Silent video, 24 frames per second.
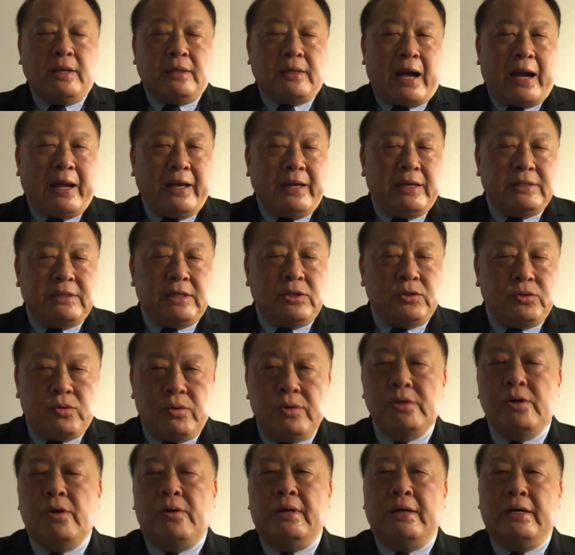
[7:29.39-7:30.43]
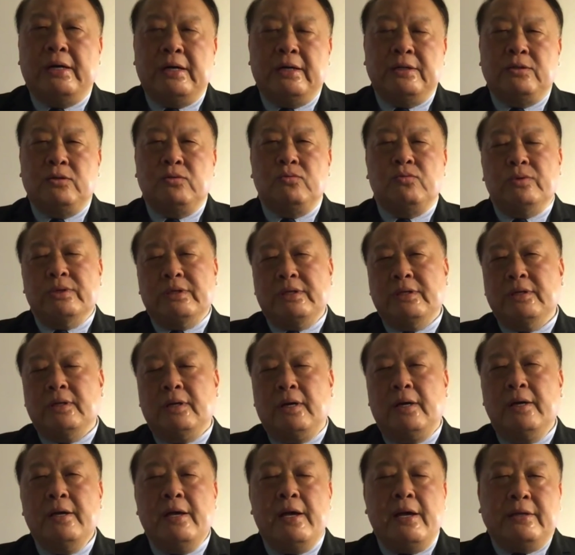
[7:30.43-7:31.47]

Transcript: 他已经拥有核子武器了。